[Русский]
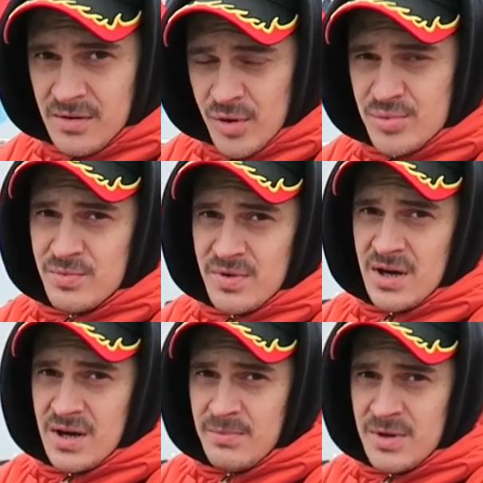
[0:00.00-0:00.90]
В общем,
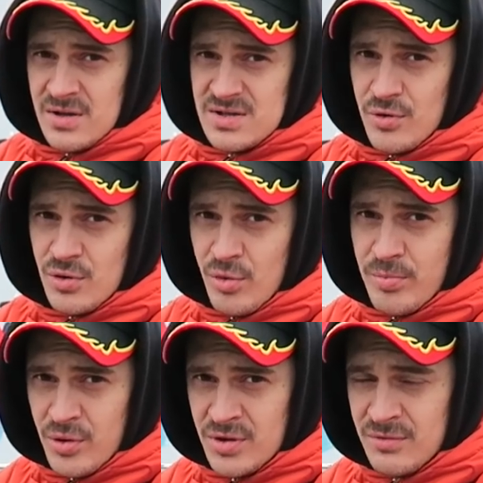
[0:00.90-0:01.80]
я обменял свою
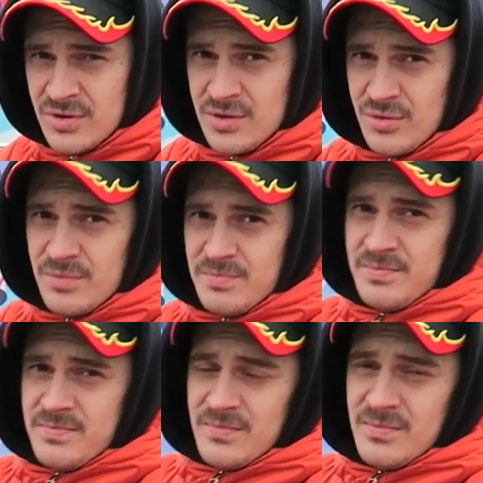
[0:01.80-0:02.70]
GoPro на вот эту
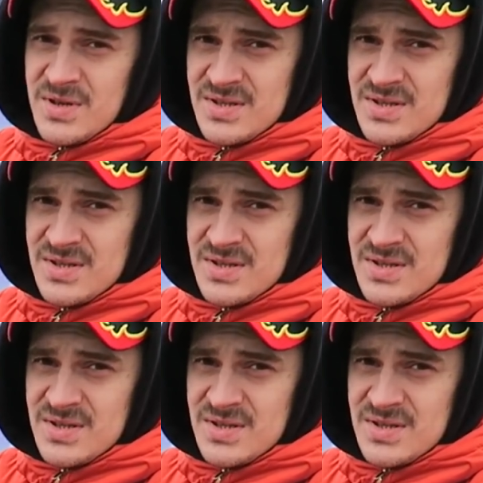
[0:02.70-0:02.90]
вот